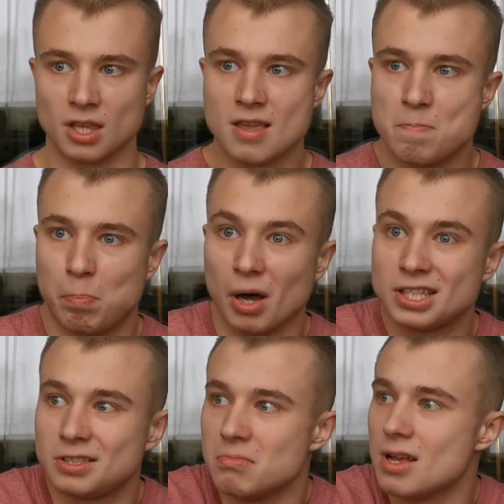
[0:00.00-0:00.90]
«Ты
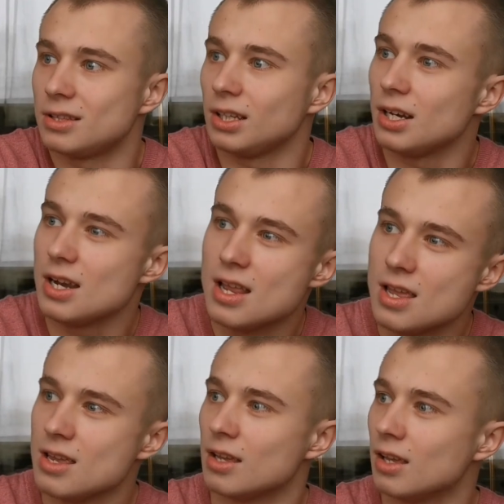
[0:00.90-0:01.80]

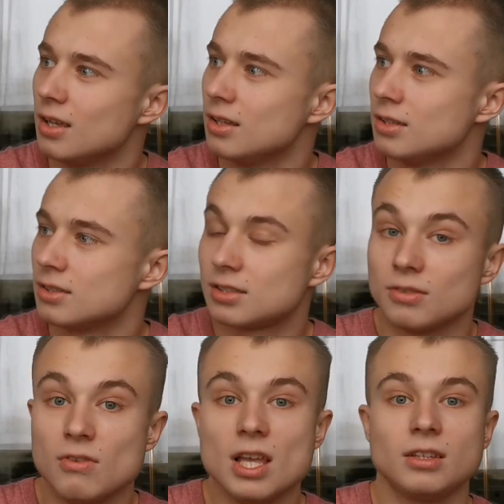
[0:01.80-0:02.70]
посмотри!»
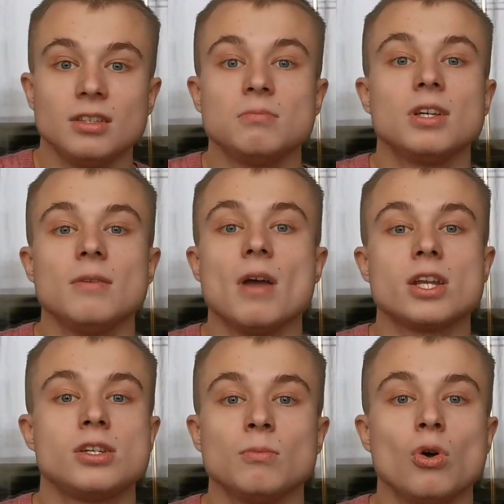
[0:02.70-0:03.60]
Светлым
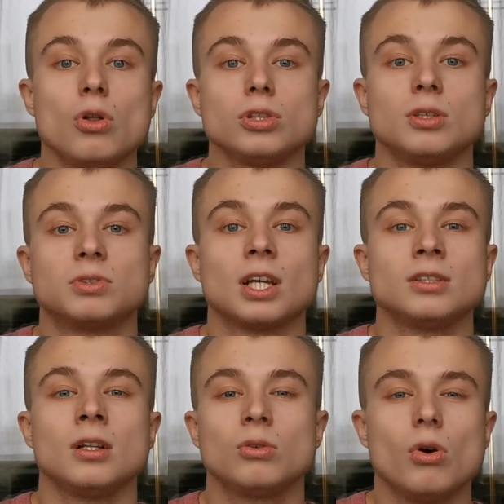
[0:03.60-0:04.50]
гремящим голосом
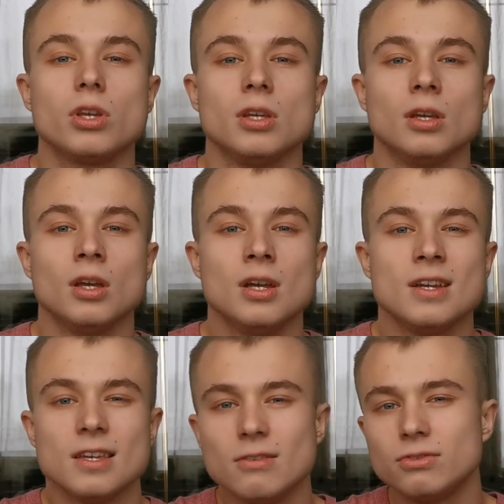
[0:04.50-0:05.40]
сказал Гоги
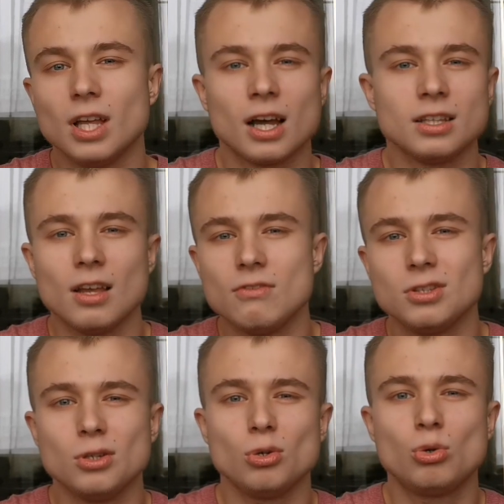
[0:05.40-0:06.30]
и
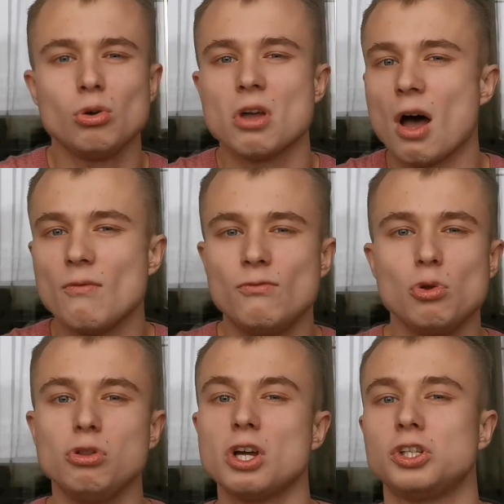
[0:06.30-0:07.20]
вдохновенной рукой
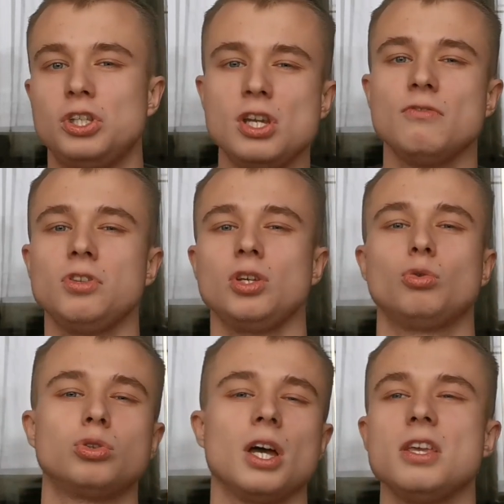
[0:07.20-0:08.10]
обвел наш дивный
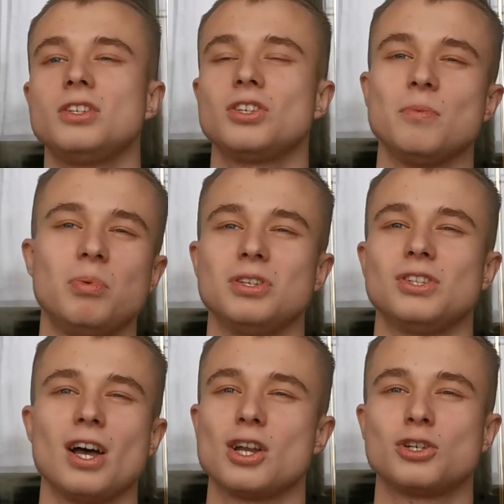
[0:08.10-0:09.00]
кутаистский
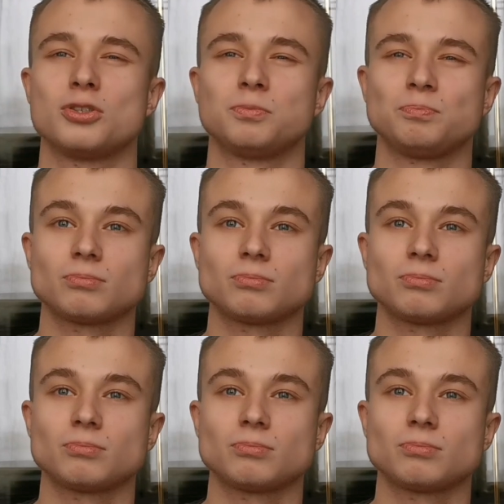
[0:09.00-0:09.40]
пейзаж.